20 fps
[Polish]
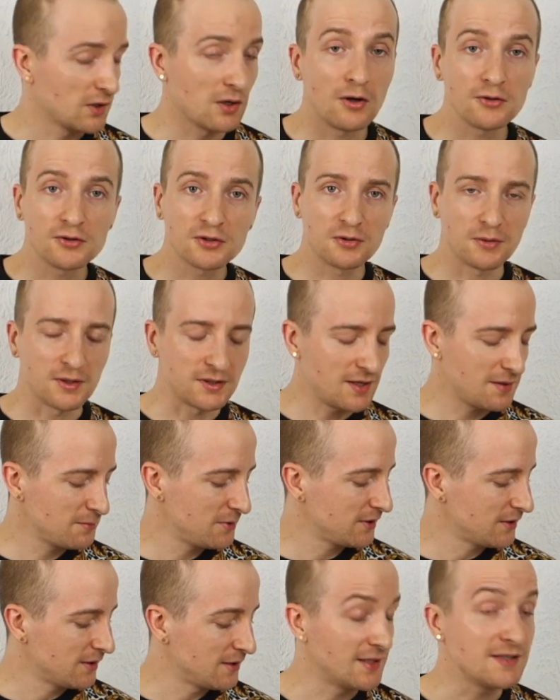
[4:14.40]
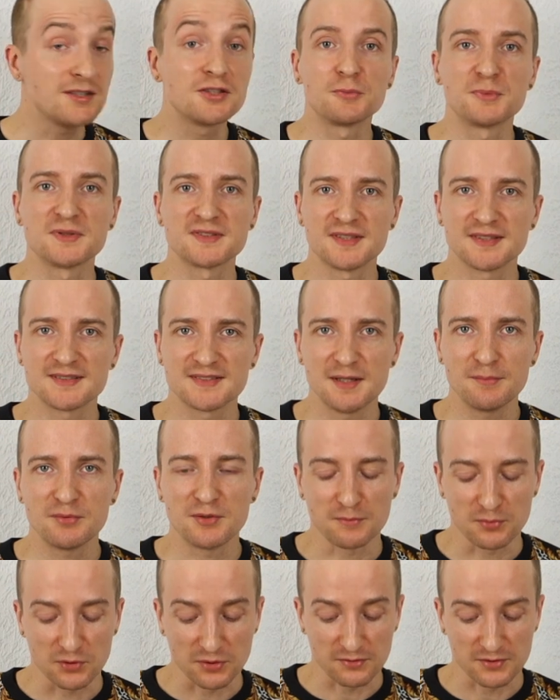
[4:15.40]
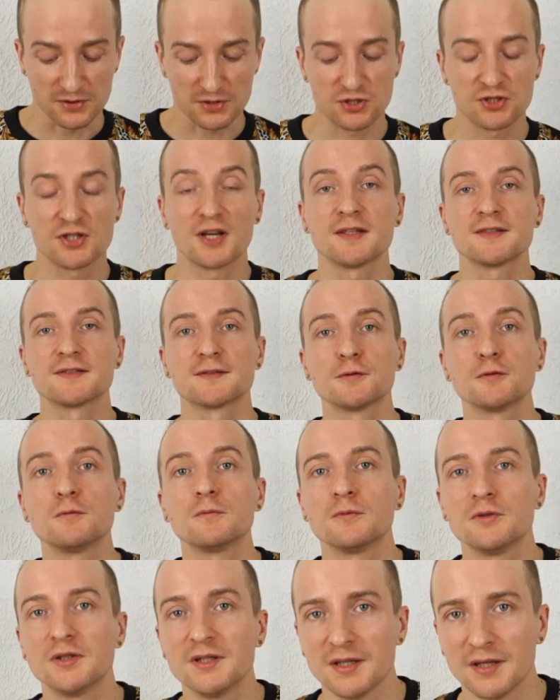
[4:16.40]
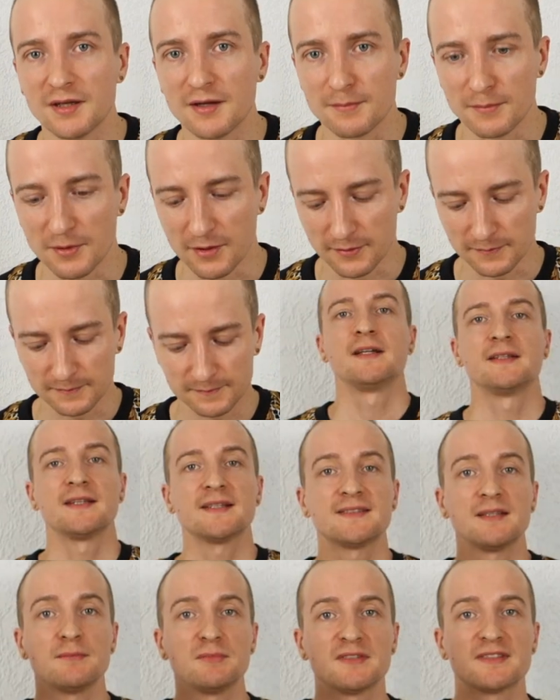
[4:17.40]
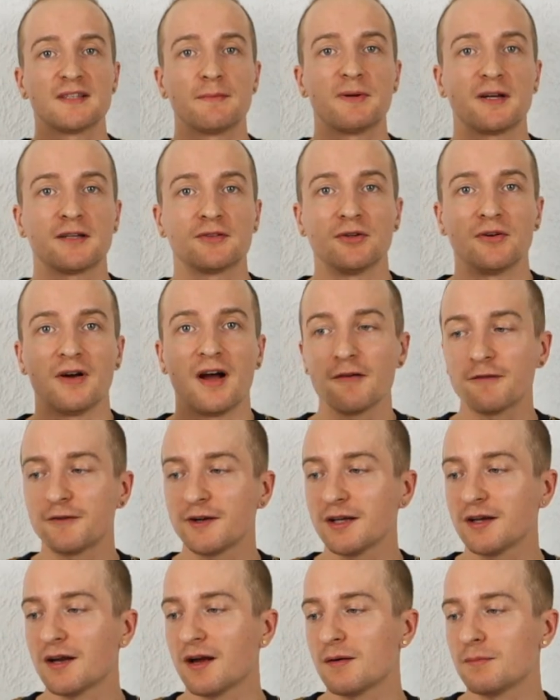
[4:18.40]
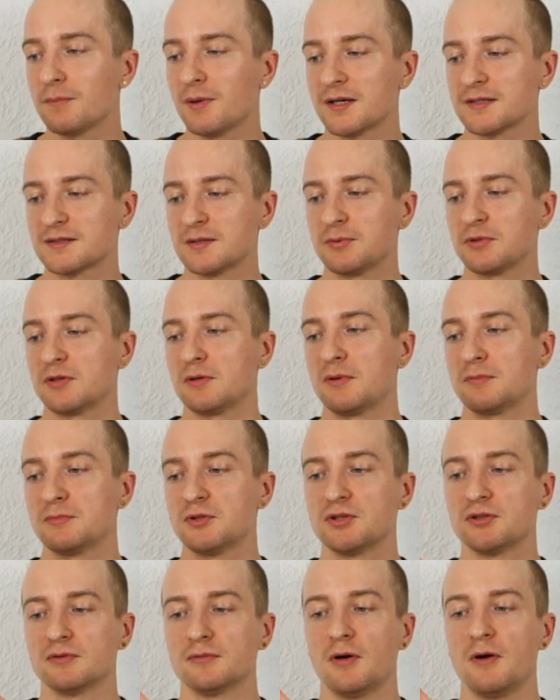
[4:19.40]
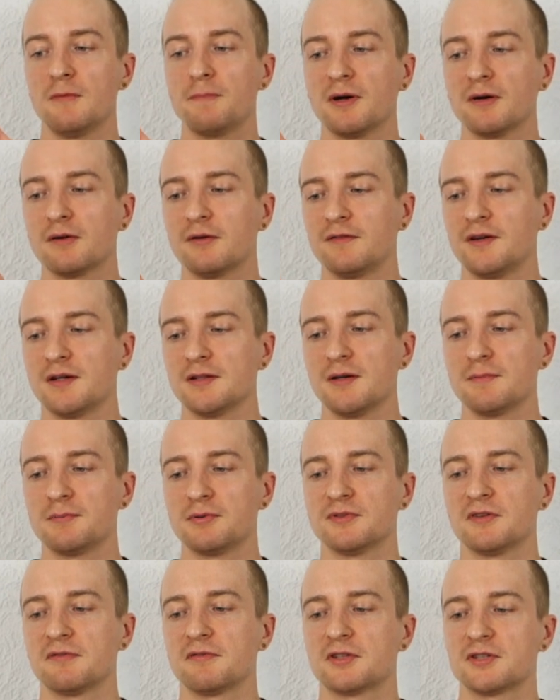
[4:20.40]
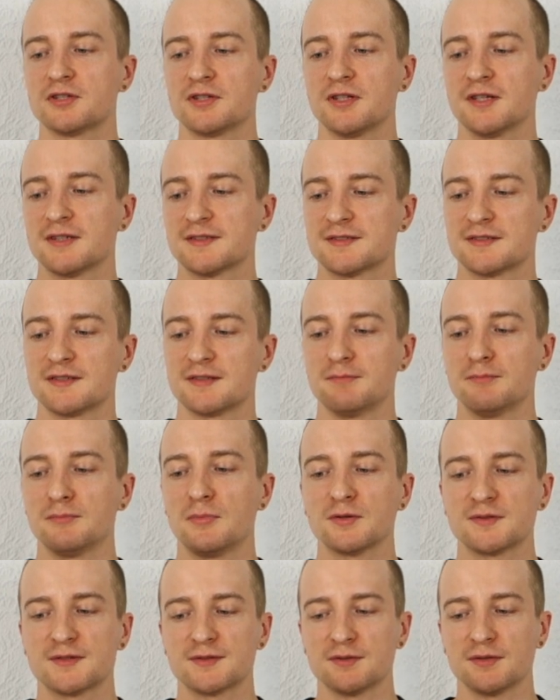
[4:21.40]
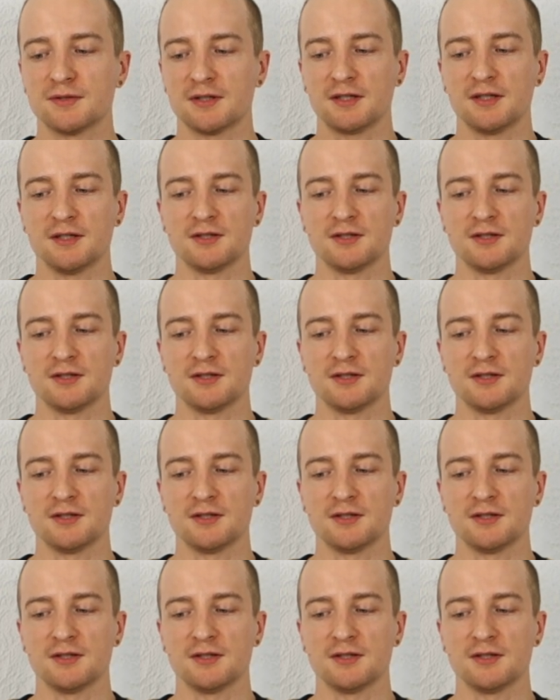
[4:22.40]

Odkładamy i lecimy z następnym, ponieważ czasu nie ma. Następny zapach to Afryka. Bardzo podoba mi się opakowanie, ponieważ jest mocno takie